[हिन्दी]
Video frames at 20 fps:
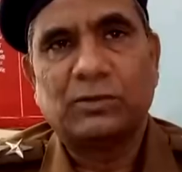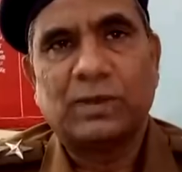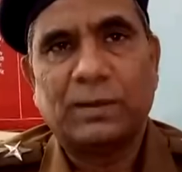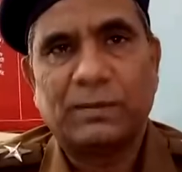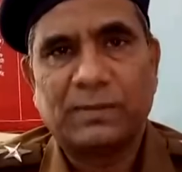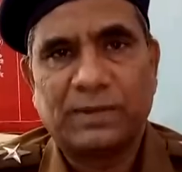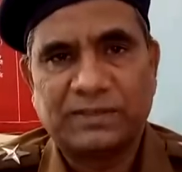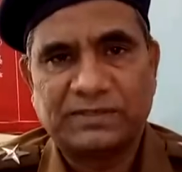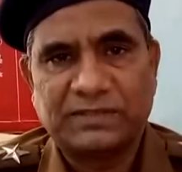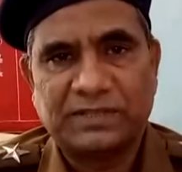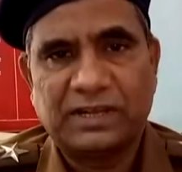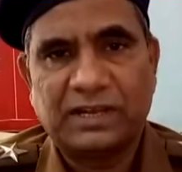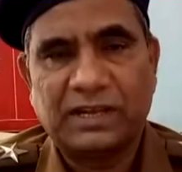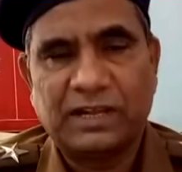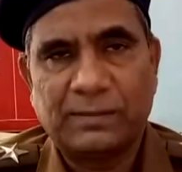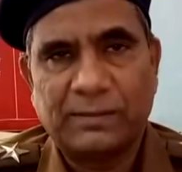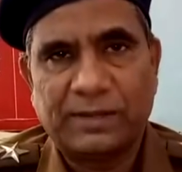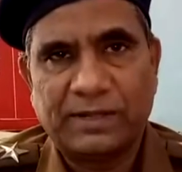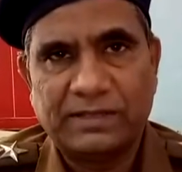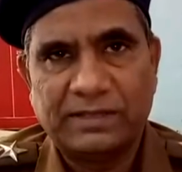को आपके चैनल
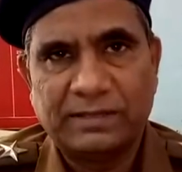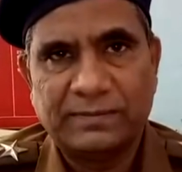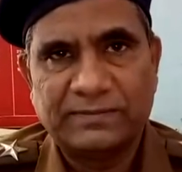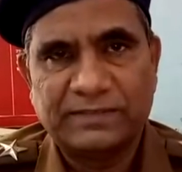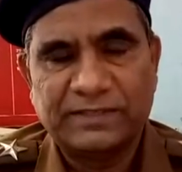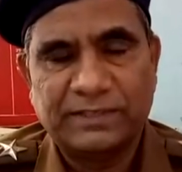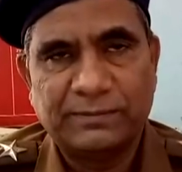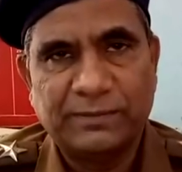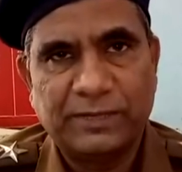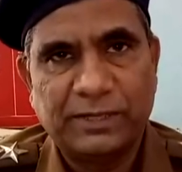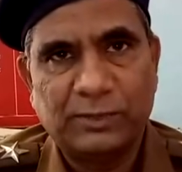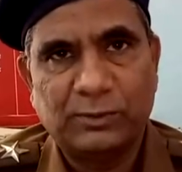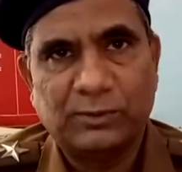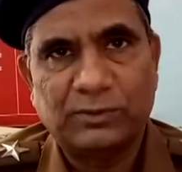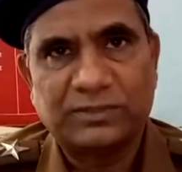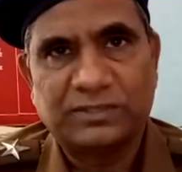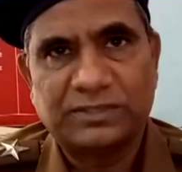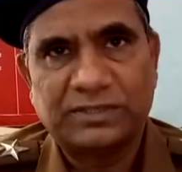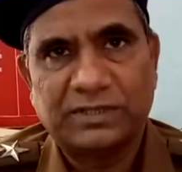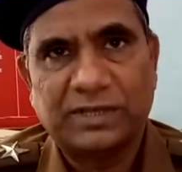के माध्यम से मेरी
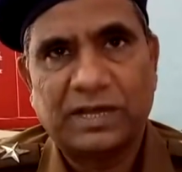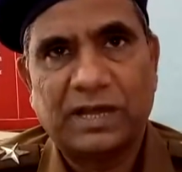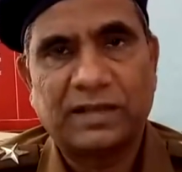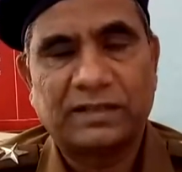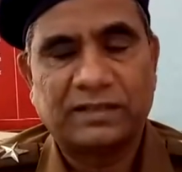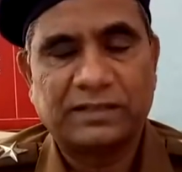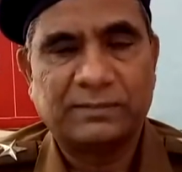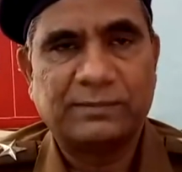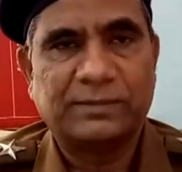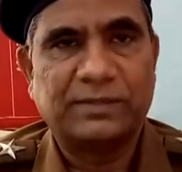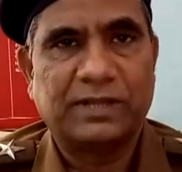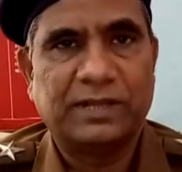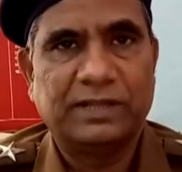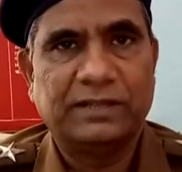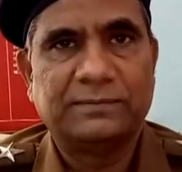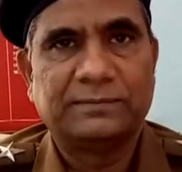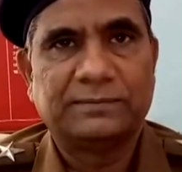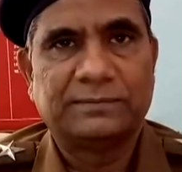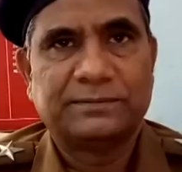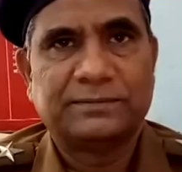ओर से हार्दिक
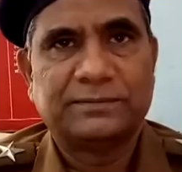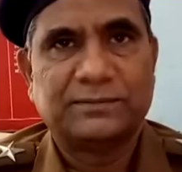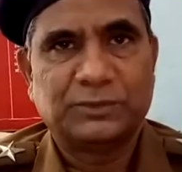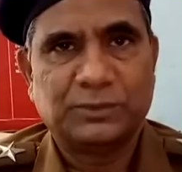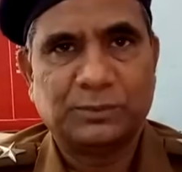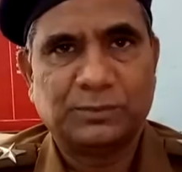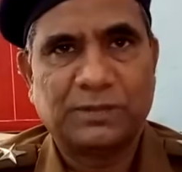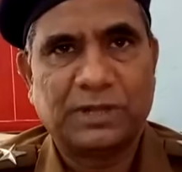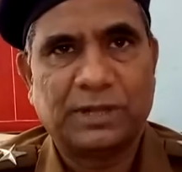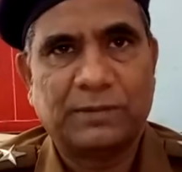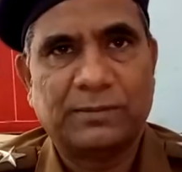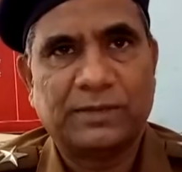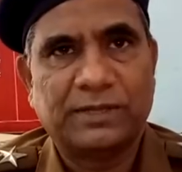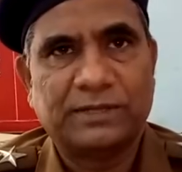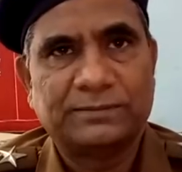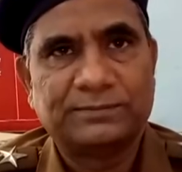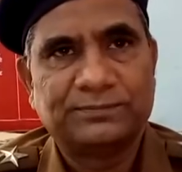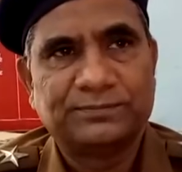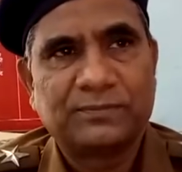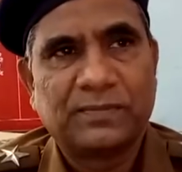बधाई शुभकामना